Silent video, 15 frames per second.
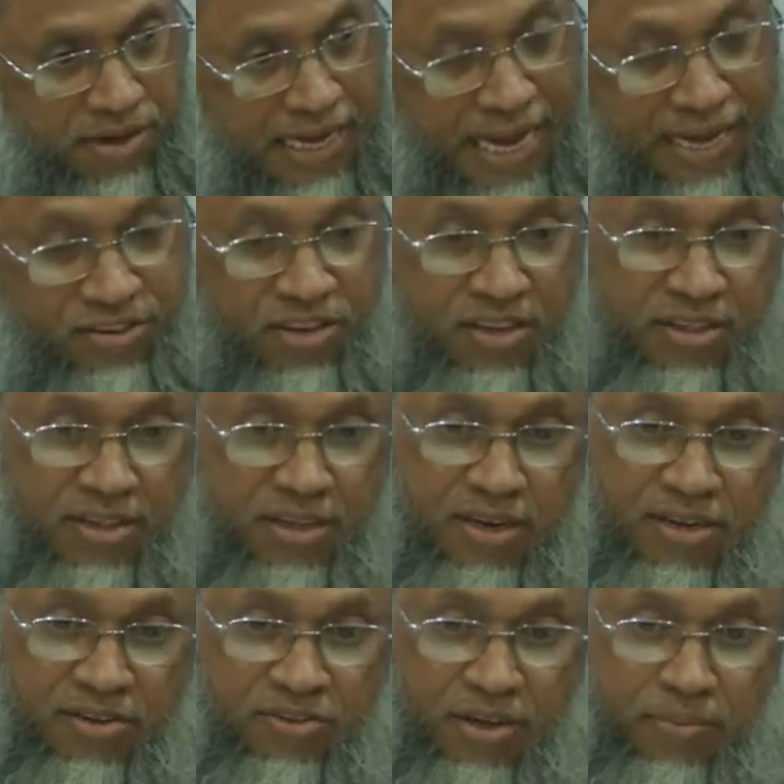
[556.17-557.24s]
কাজেই
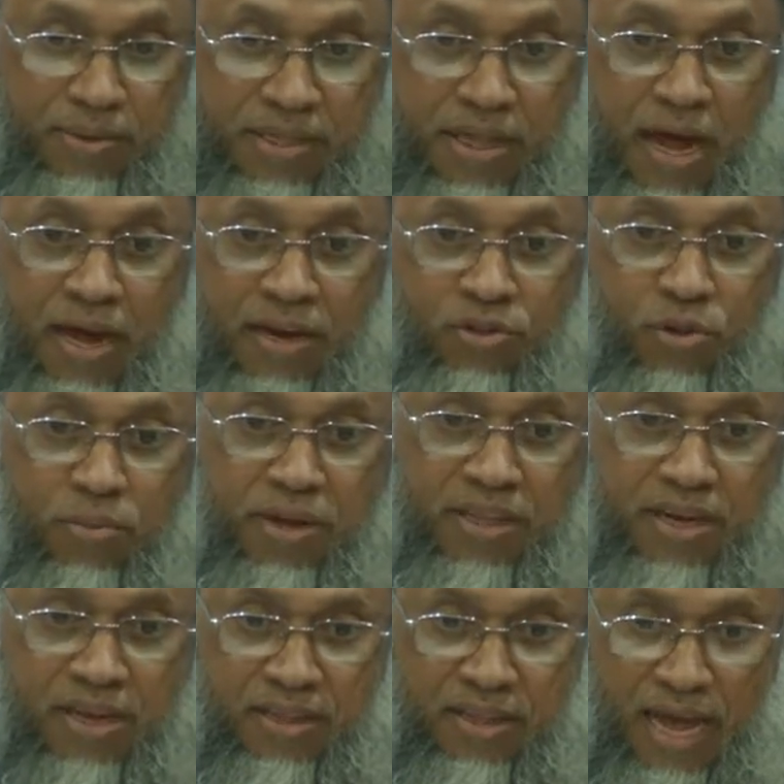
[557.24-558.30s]
তিনি যে বিধান
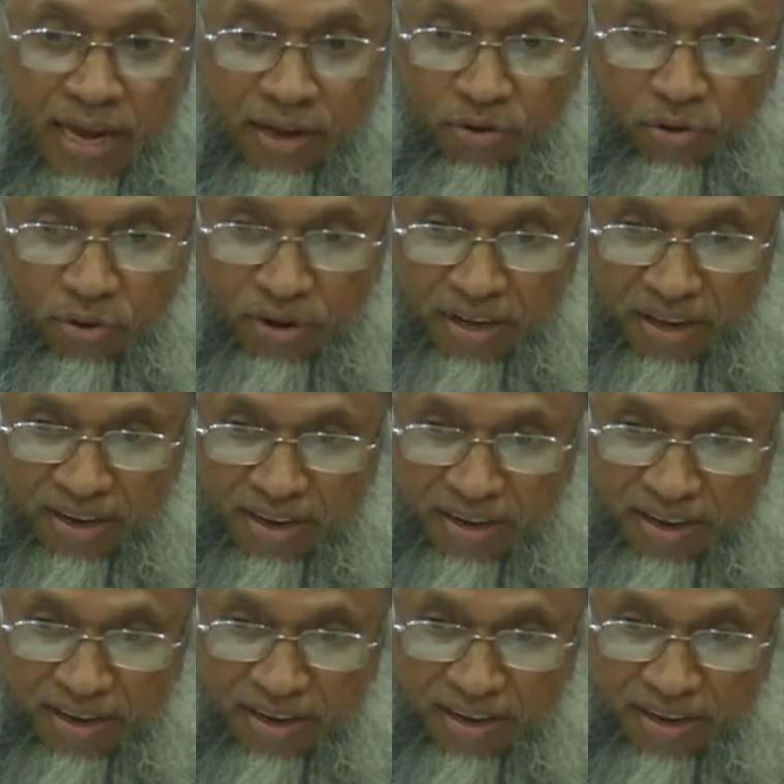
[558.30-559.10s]
তোমাদেরকে দান করেন